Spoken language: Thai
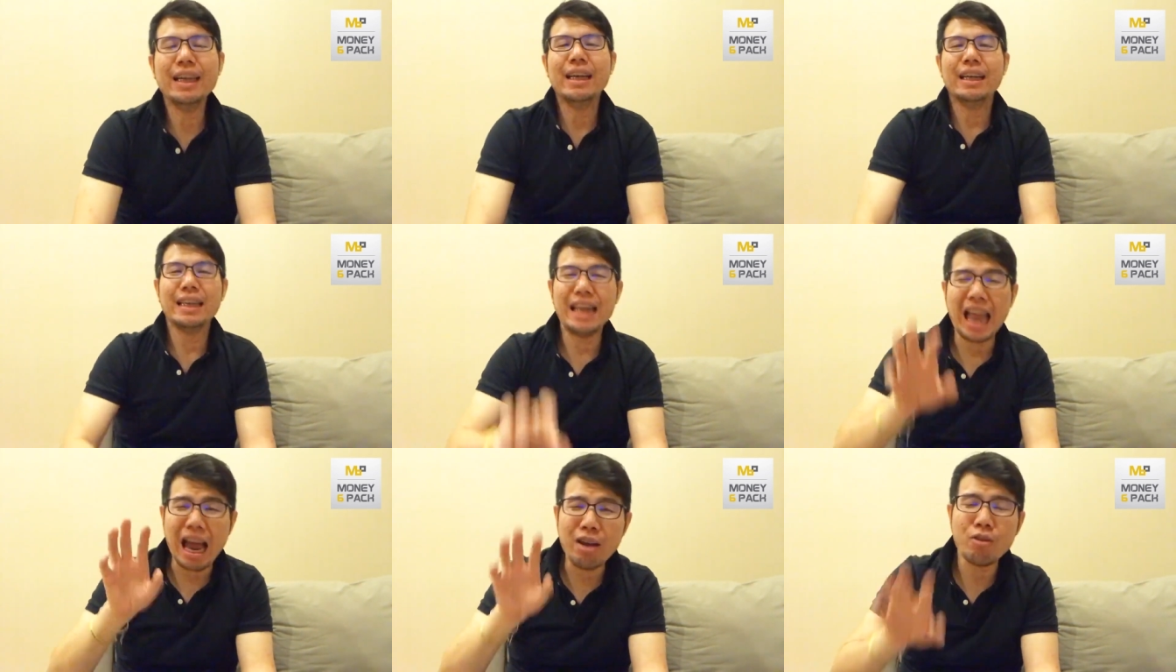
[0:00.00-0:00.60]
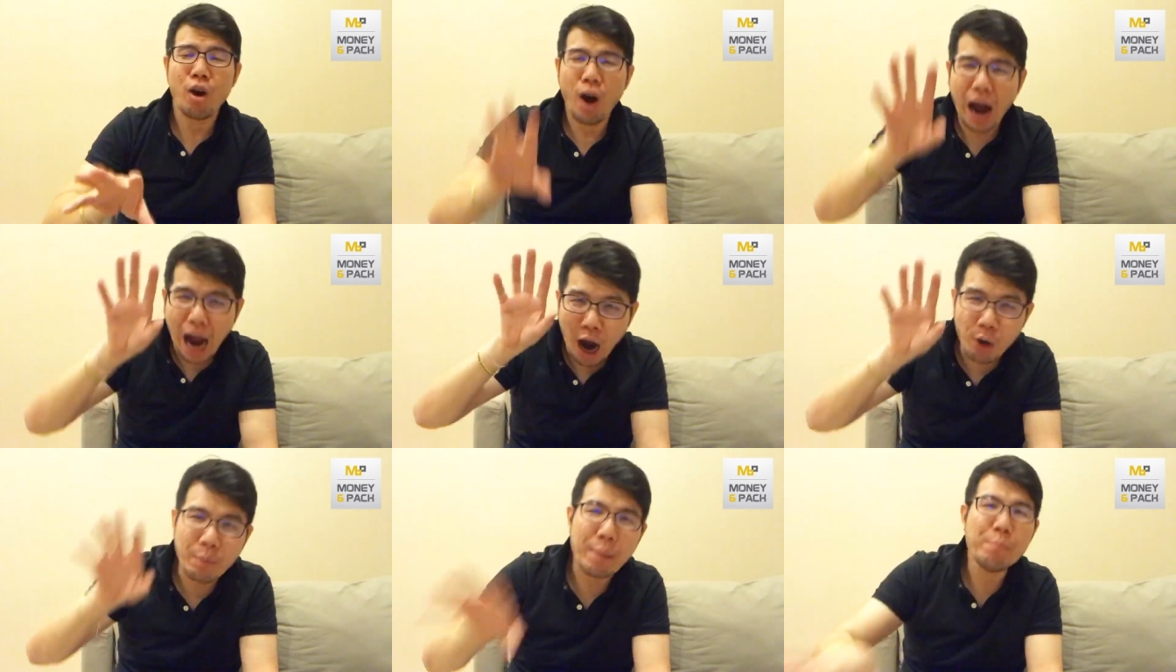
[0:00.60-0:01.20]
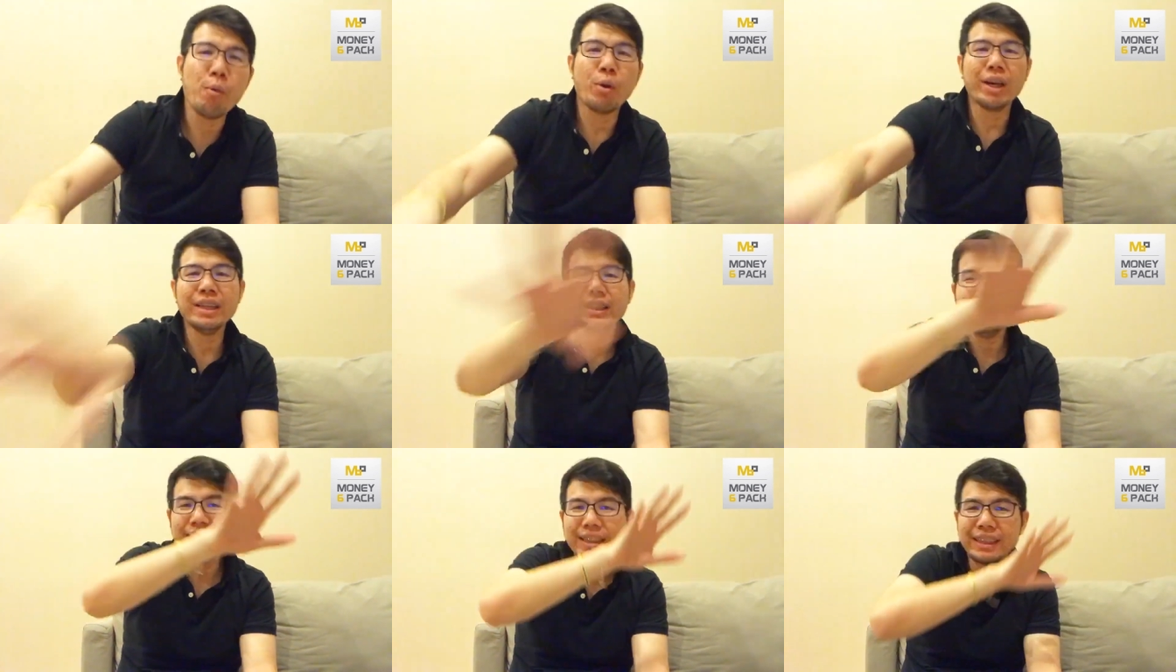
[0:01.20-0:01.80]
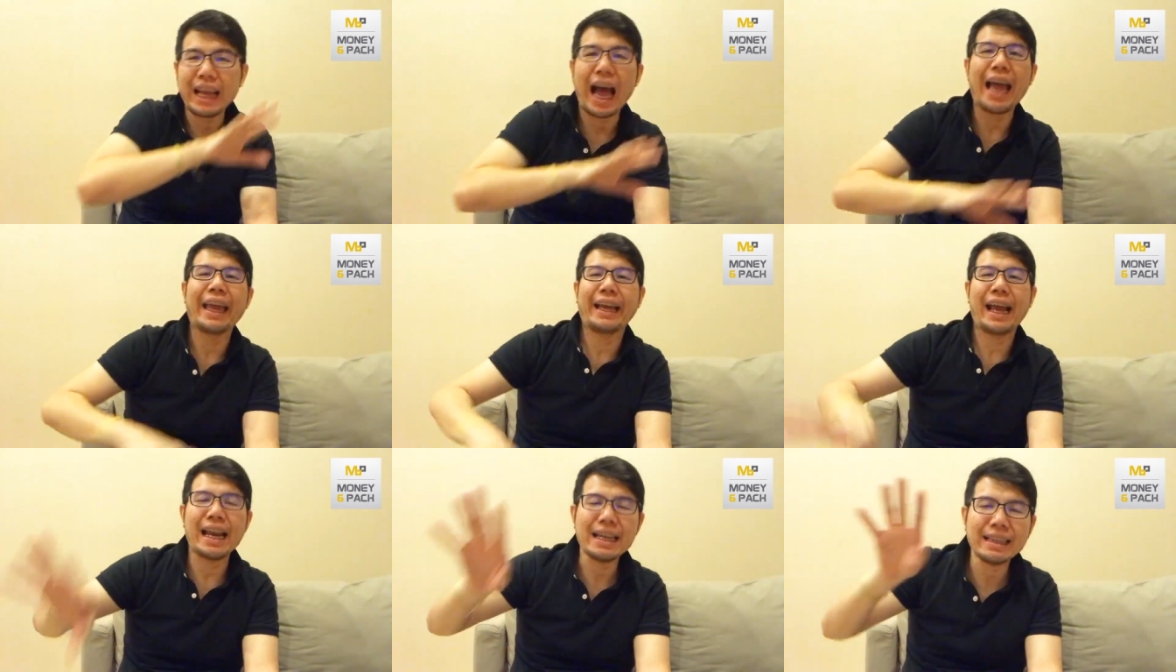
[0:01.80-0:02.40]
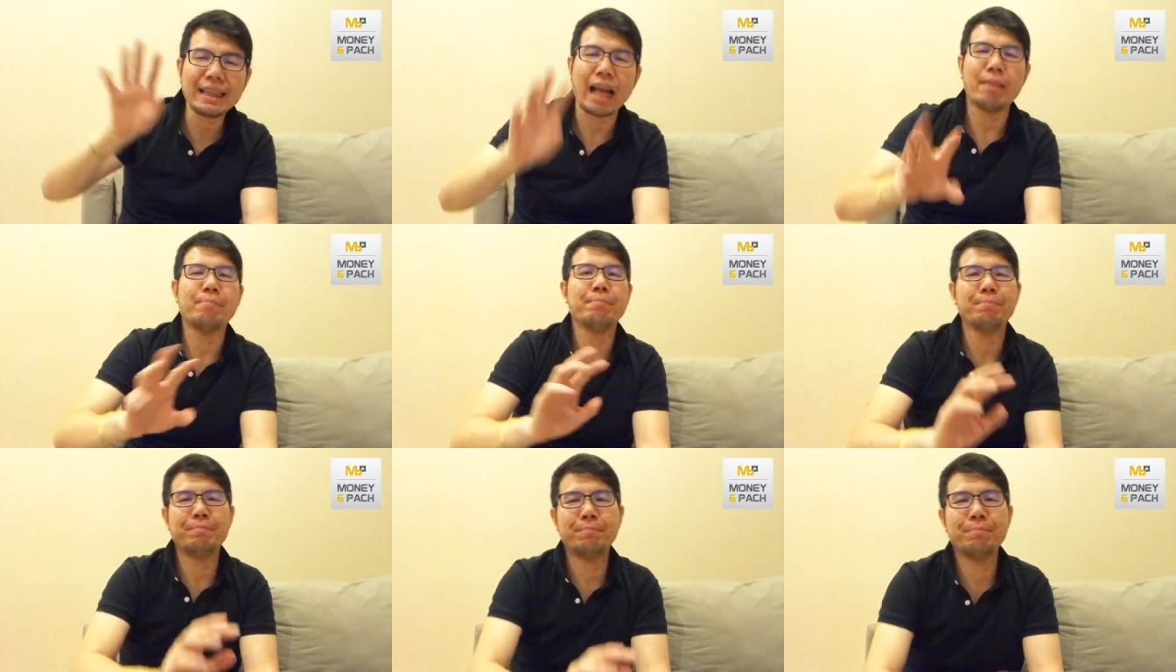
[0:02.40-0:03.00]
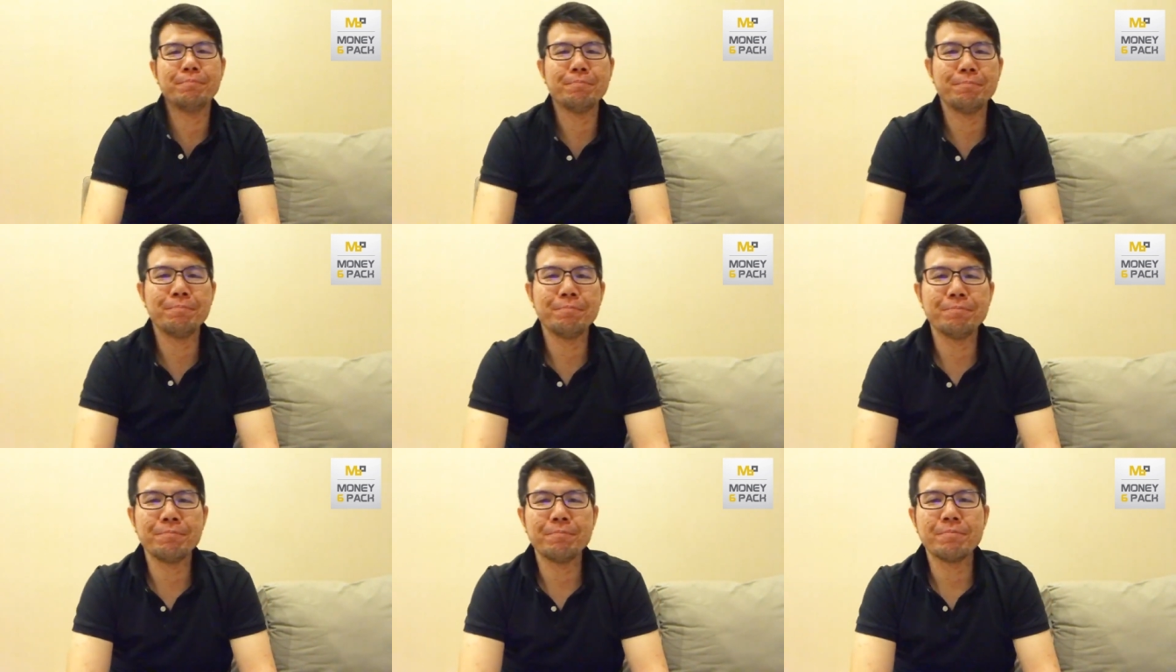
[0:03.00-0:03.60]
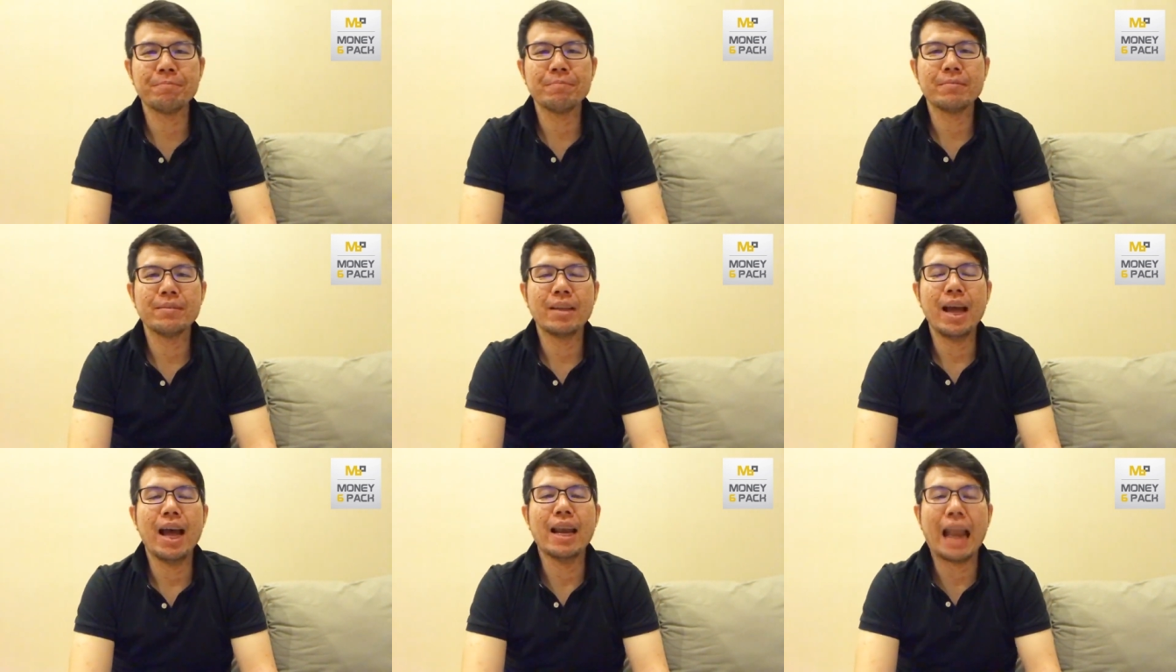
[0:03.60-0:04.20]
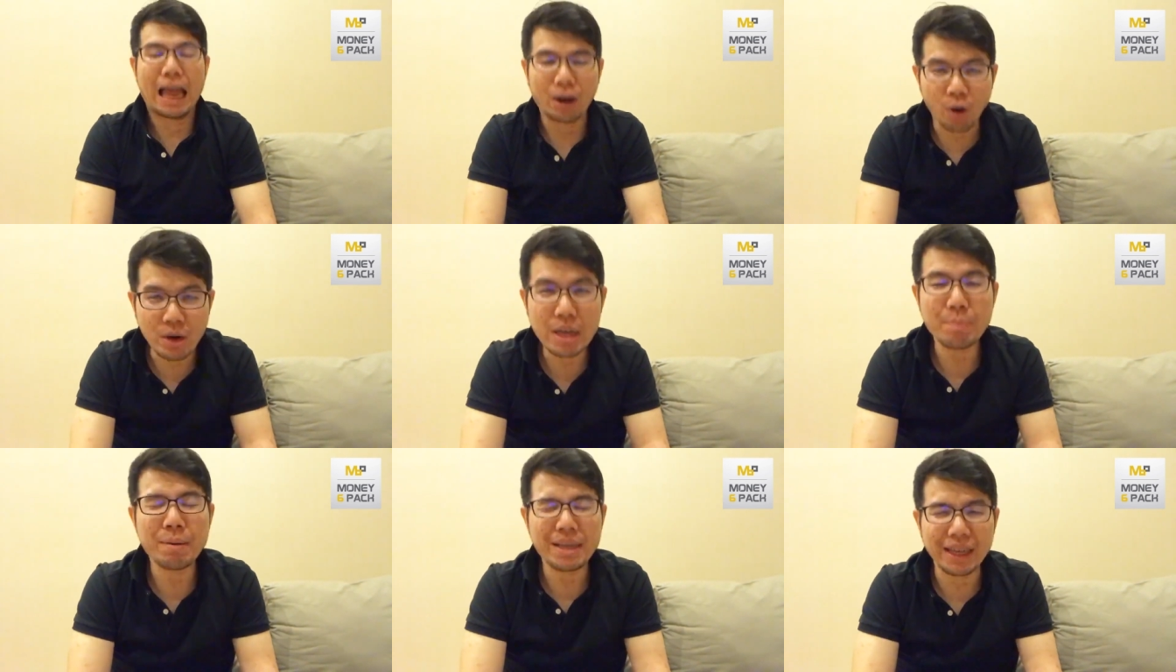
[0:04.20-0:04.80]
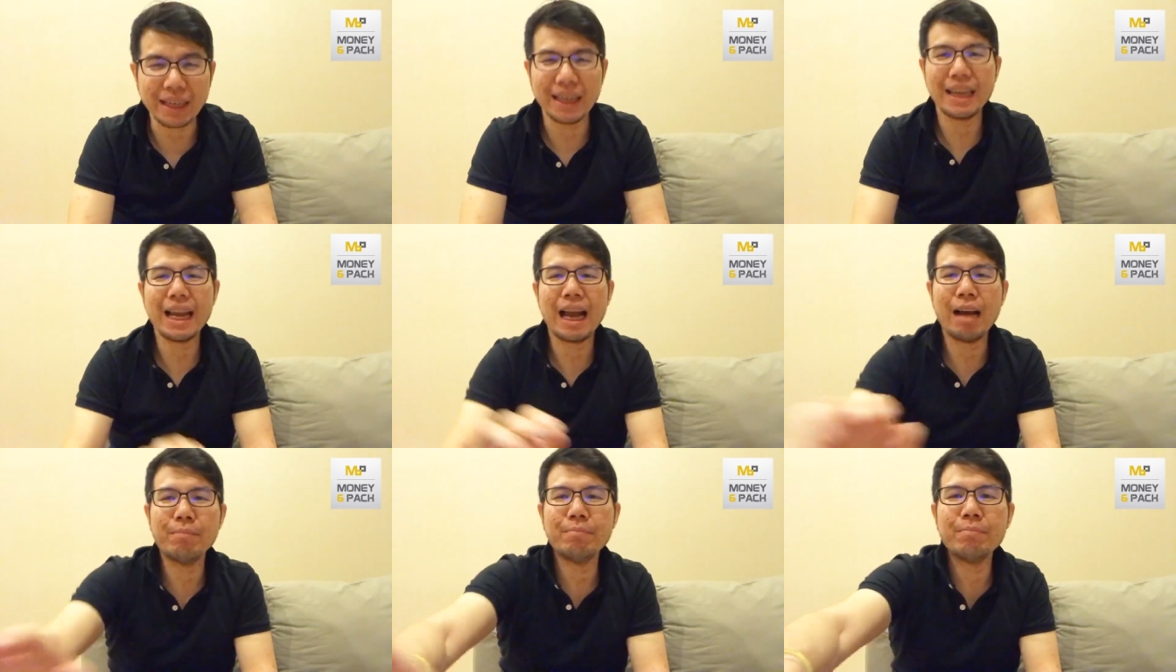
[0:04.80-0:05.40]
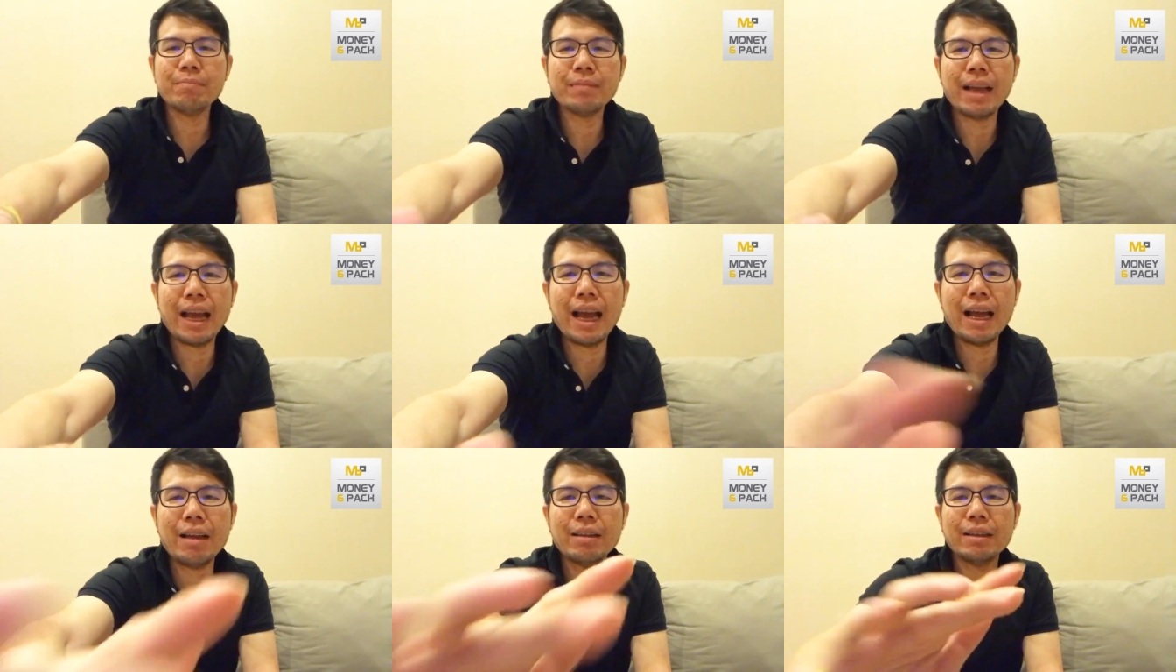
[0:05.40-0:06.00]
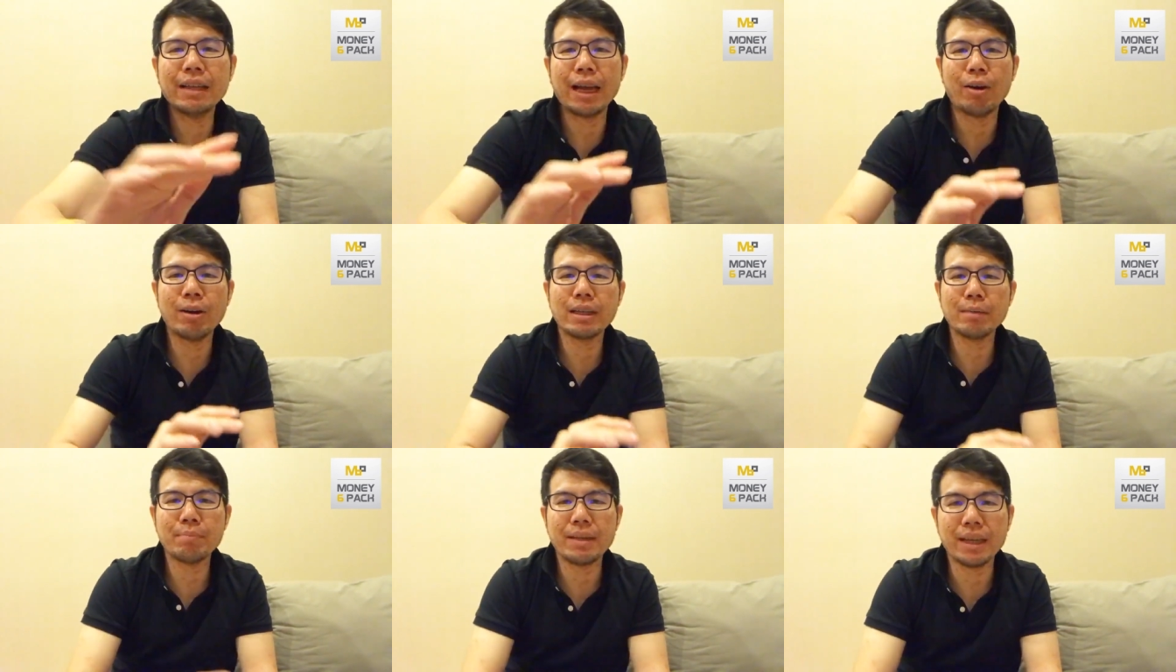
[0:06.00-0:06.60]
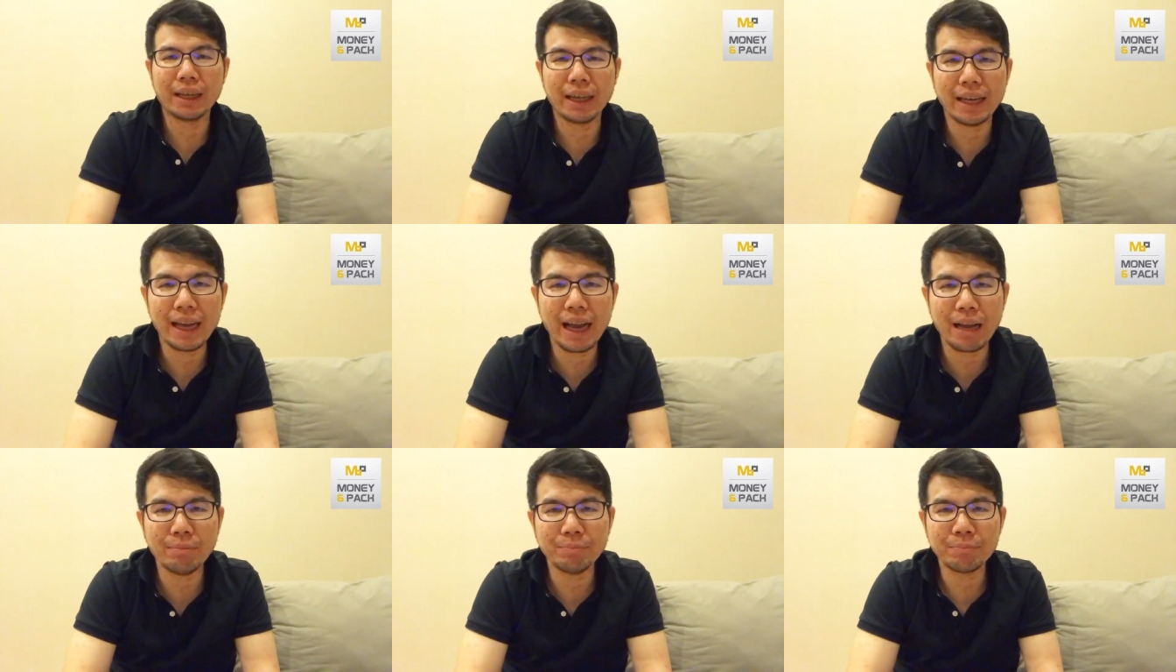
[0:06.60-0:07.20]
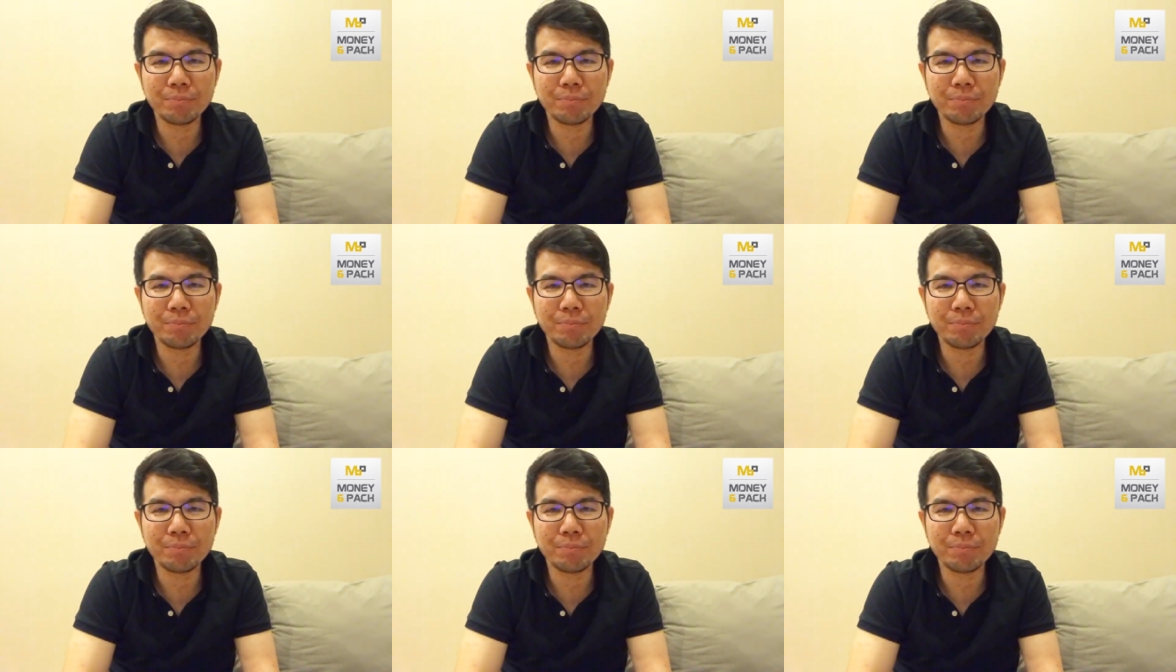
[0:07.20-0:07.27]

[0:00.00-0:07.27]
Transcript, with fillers: แล้วก็เอามาหมุนจ่ายขั้นต่ำหลายคนจะเป็นอย่างนี้นะครับนะฮะหลายคนจะเป็นอย่างนี้นะครับ